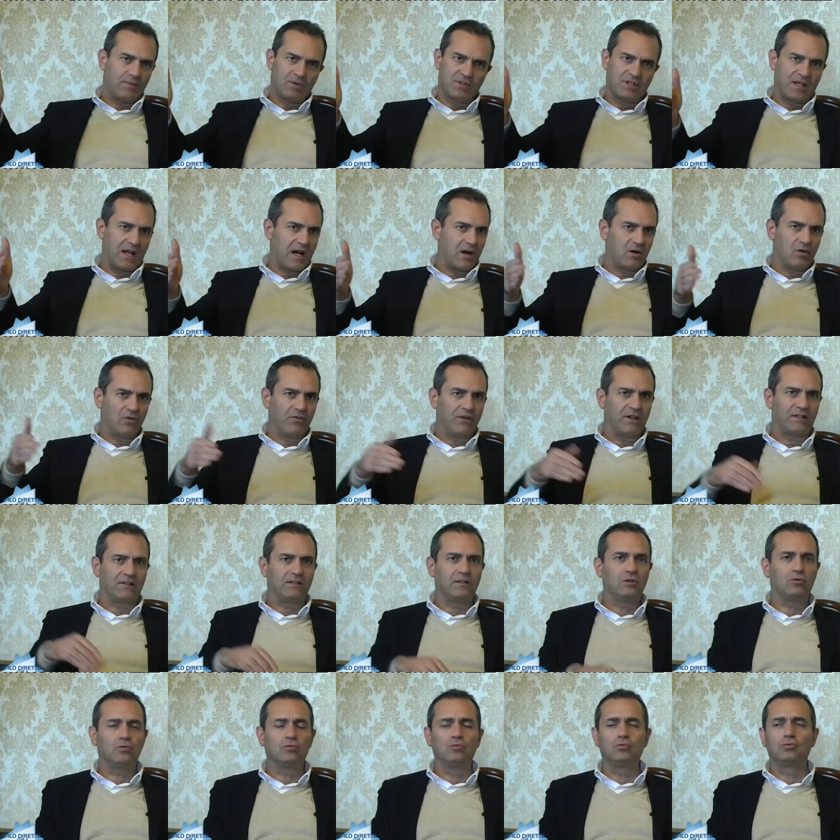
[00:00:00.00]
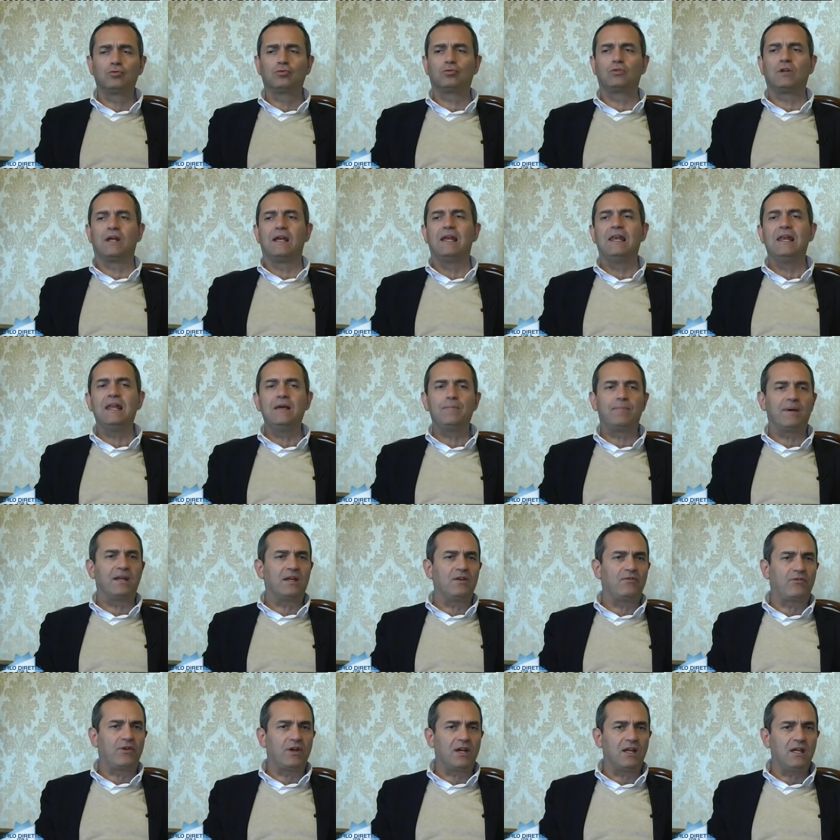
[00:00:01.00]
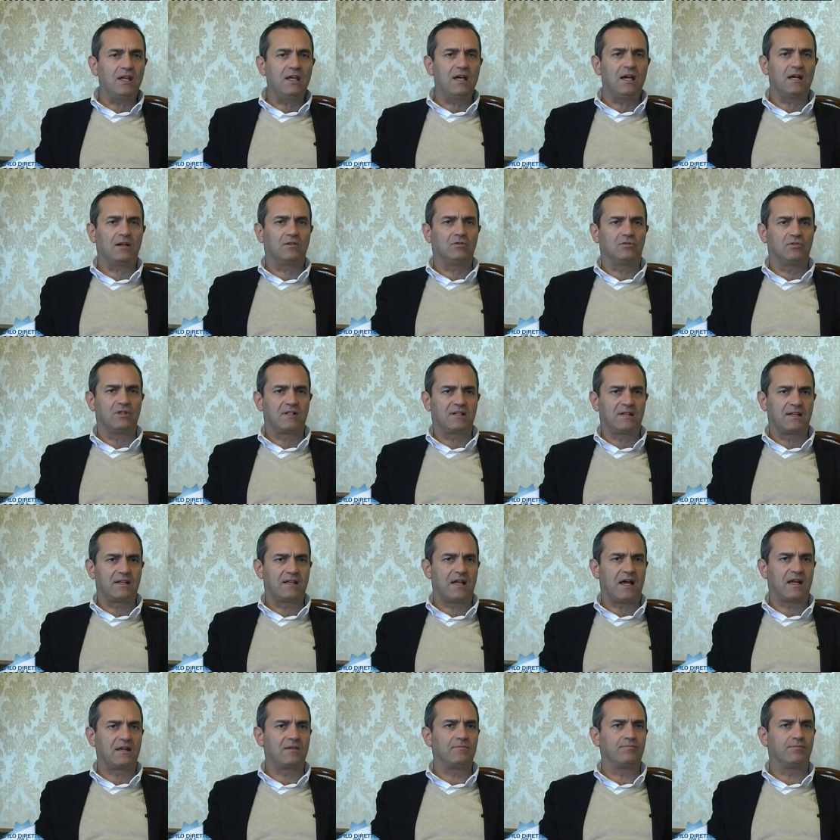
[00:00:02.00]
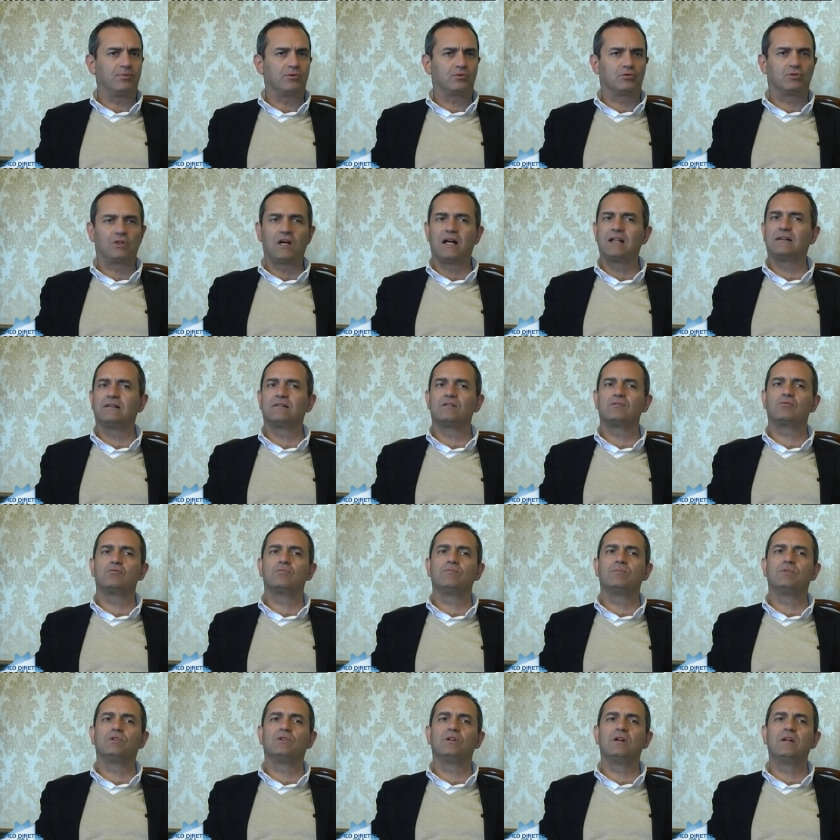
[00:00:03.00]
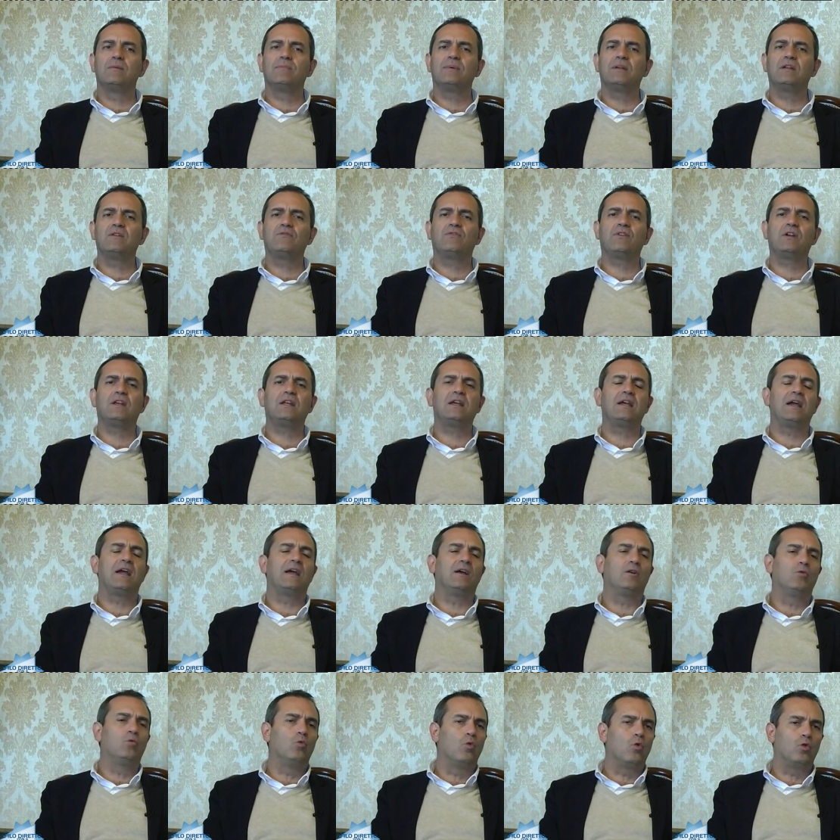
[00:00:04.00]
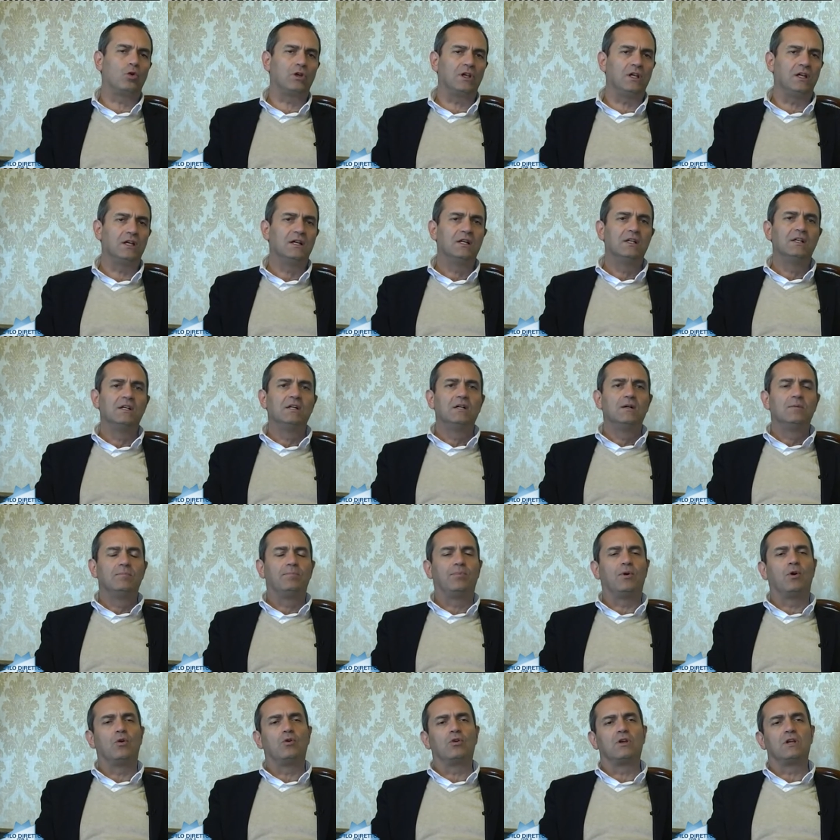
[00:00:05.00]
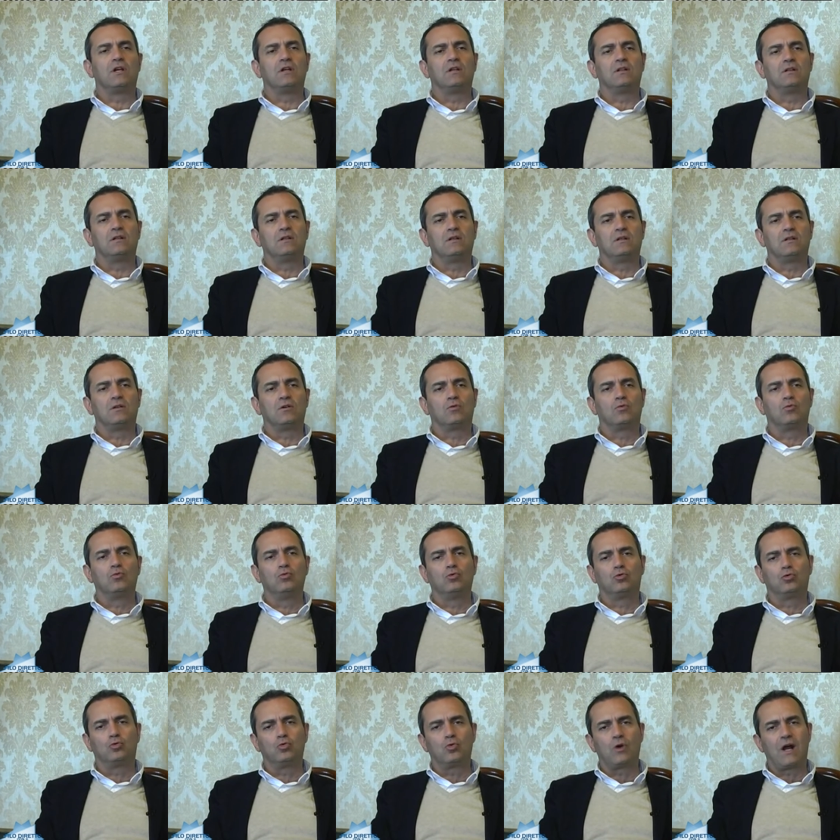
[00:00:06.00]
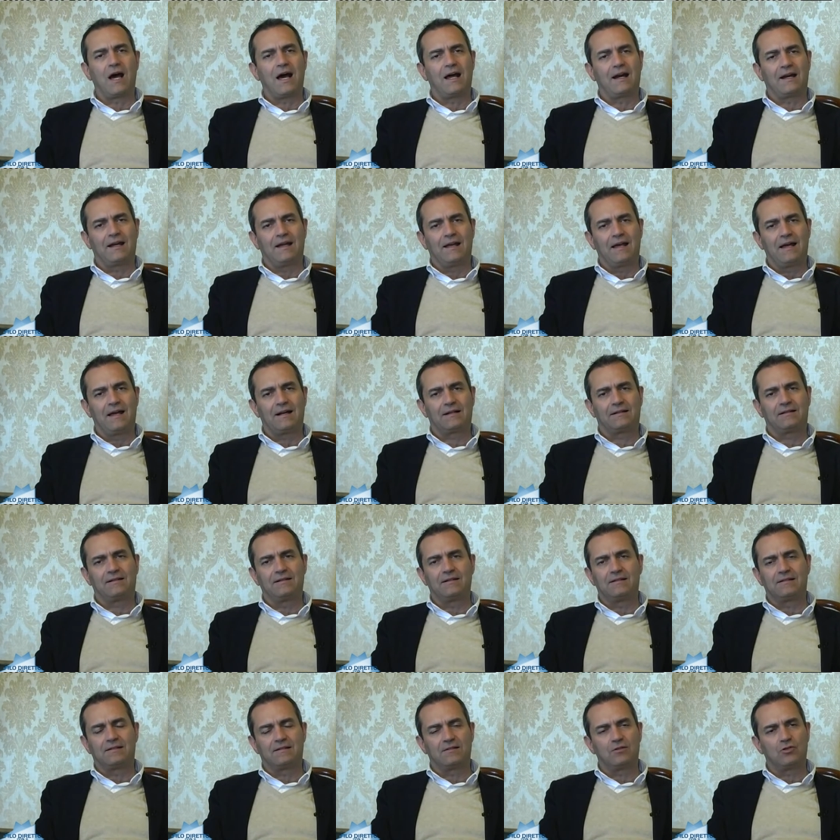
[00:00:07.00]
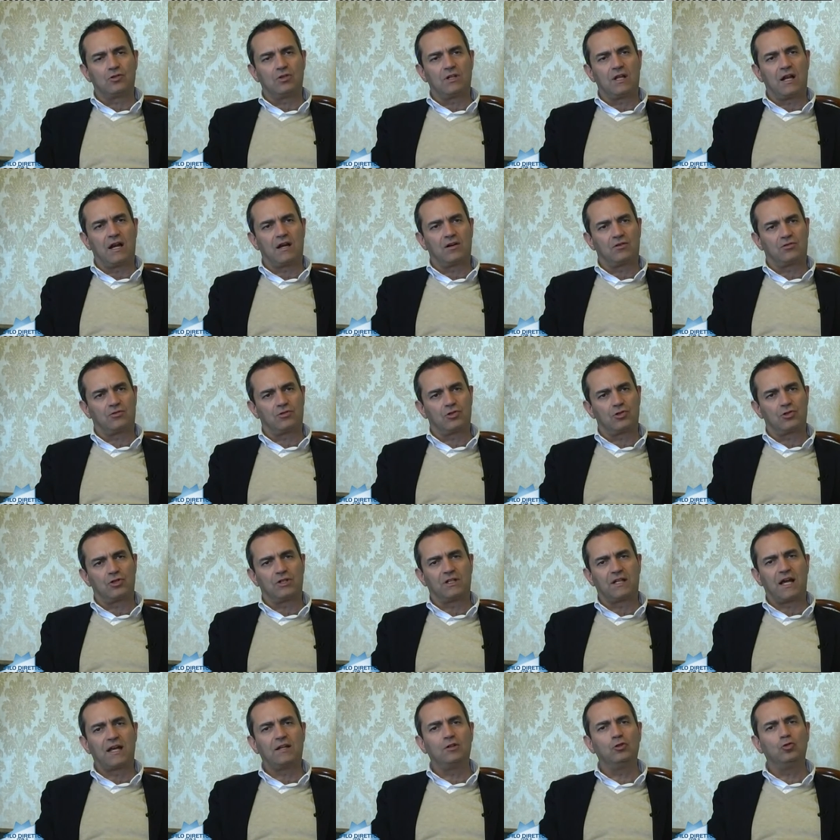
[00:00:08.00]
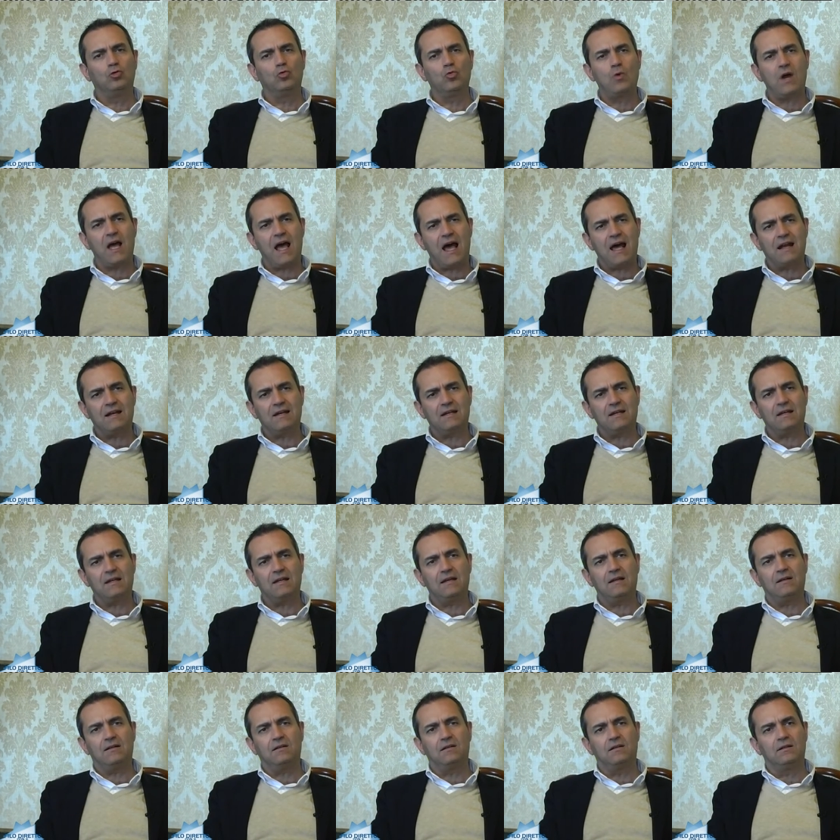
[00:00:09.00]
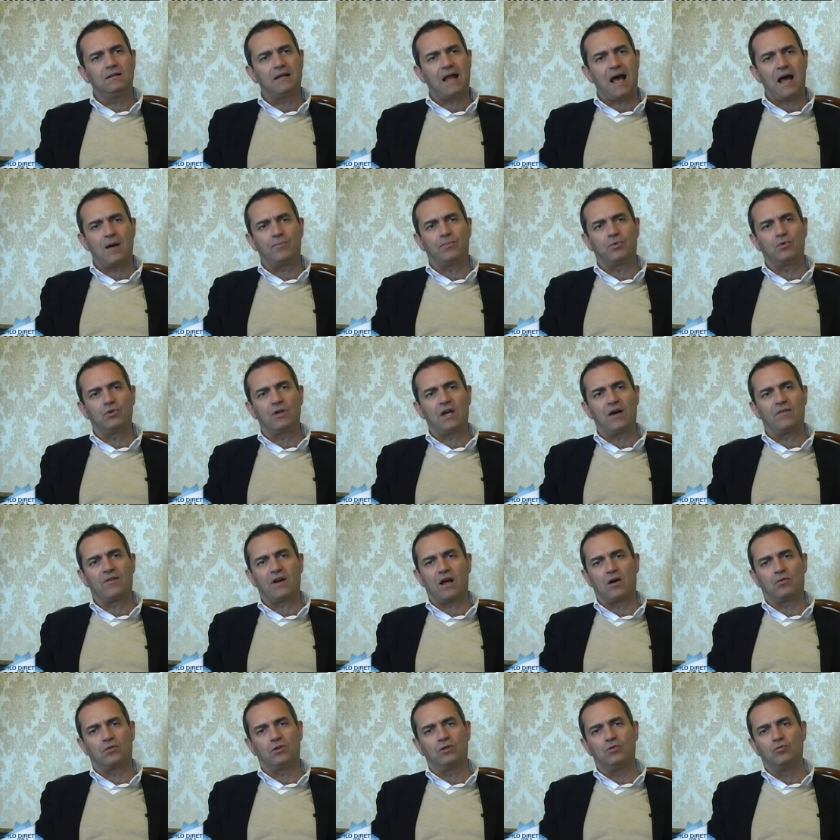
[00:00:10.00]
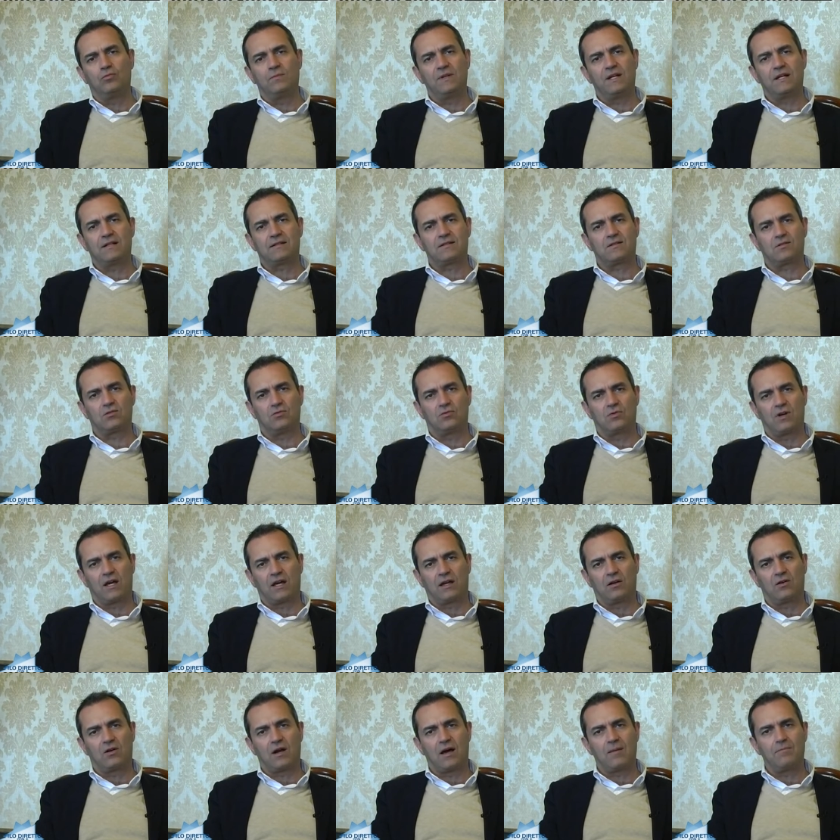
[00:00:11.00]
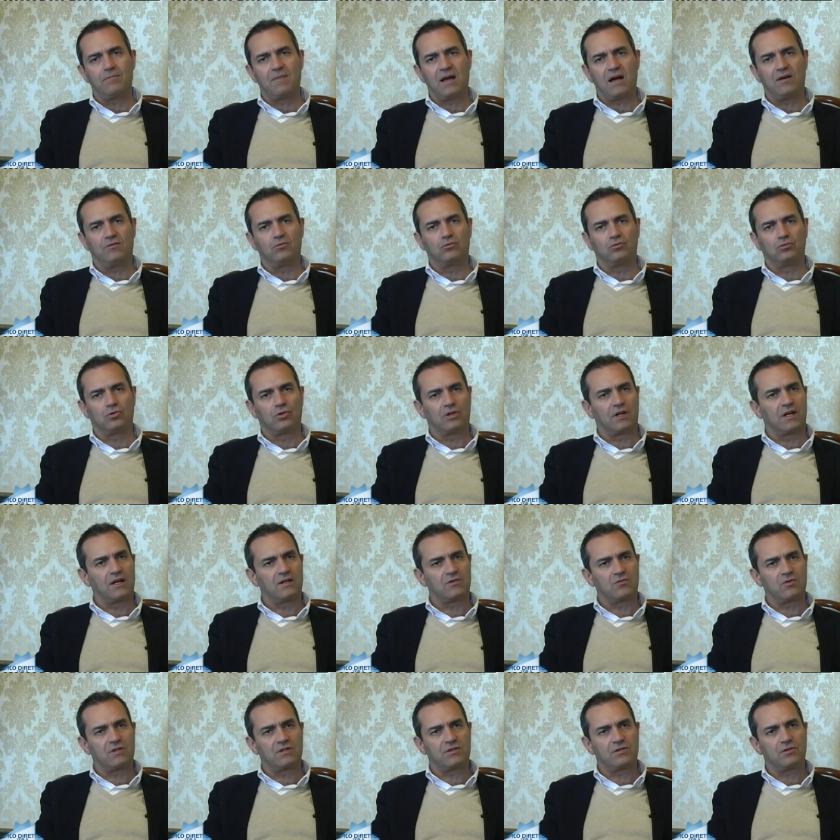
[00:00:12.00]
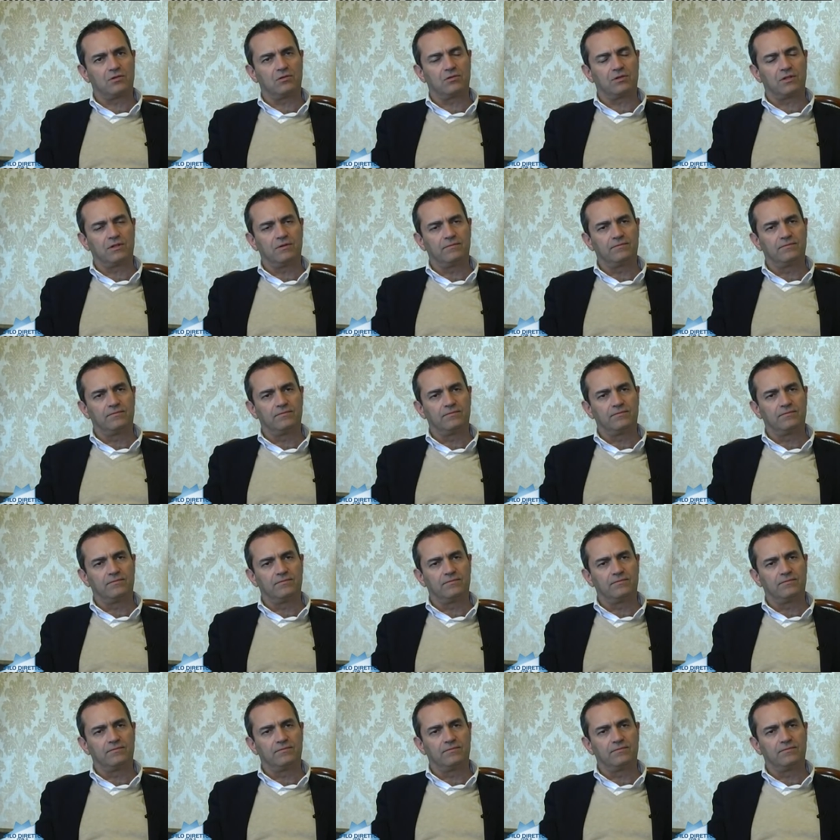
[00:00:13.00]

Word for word: poi saranno fatte tutte, le periferie con dei segnali importanti subito nelle periferie e i luoghi poi culturali e artistici della nostra città. In due anni Napoli avrà un'illuminazione che non ha mai avuto nella sua storia.